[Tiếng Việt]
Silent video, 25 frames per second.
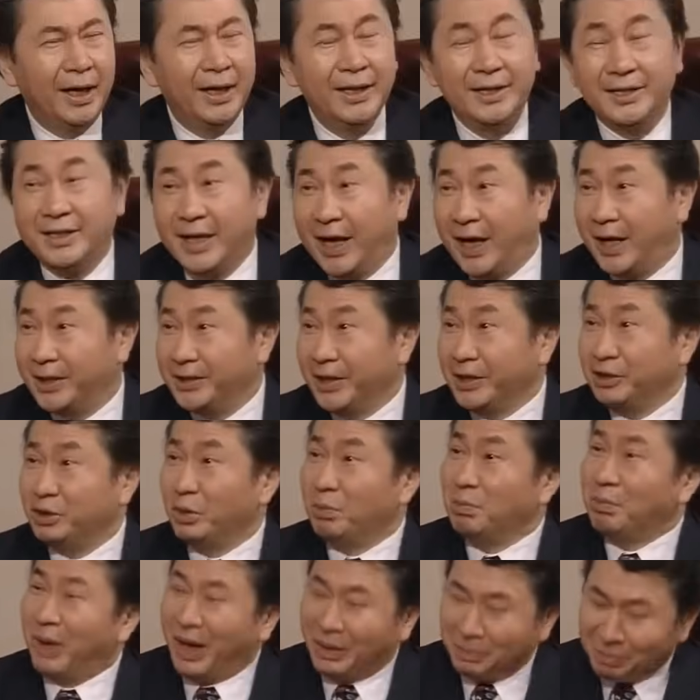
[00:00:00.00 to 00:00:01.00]
Đâu phải,
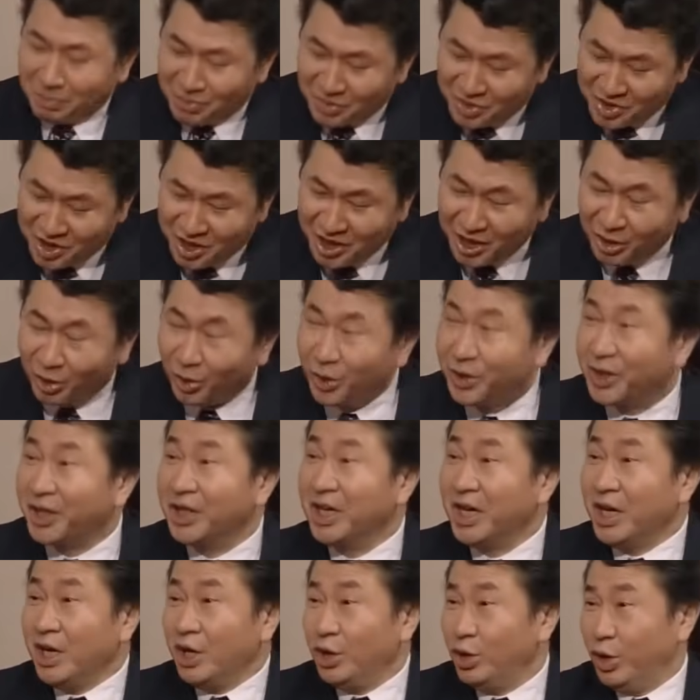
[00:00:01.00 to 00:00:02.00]
cô không biết hoàn
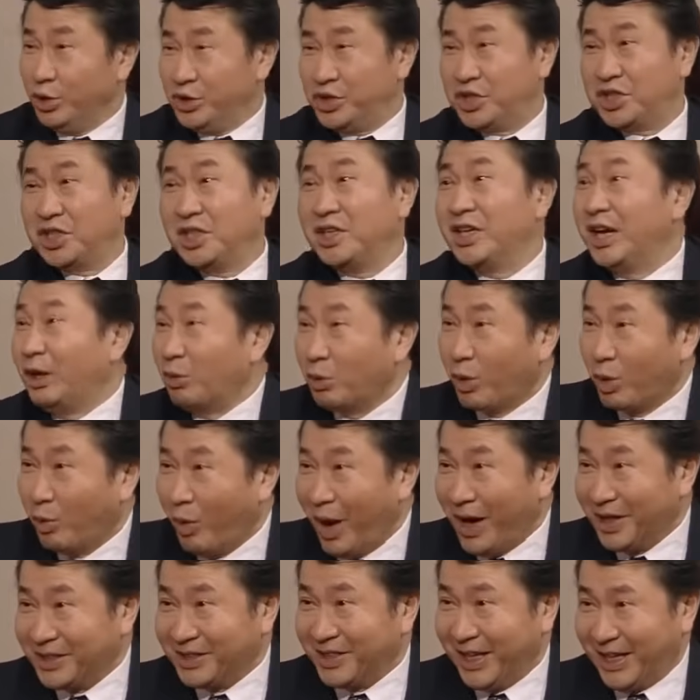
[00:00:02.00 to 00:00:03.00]
cảnh của văn phòng luật
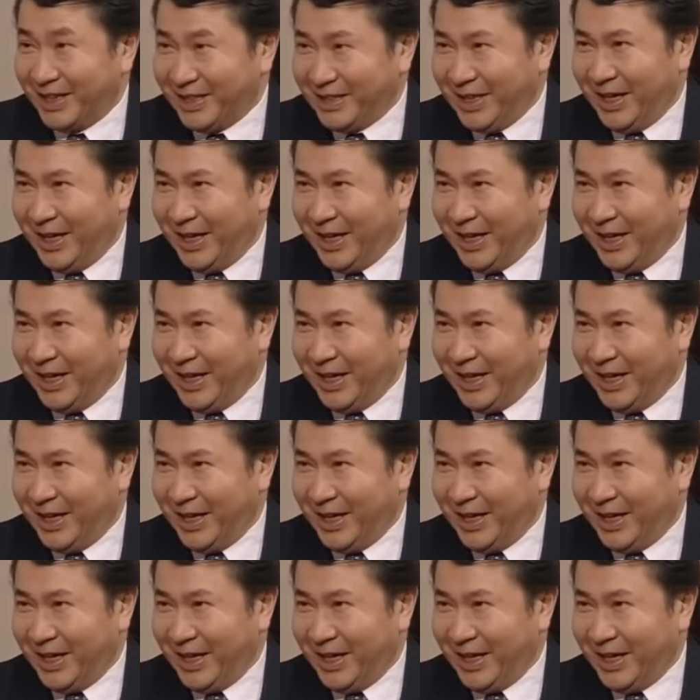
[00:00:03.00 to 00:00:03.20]
mình.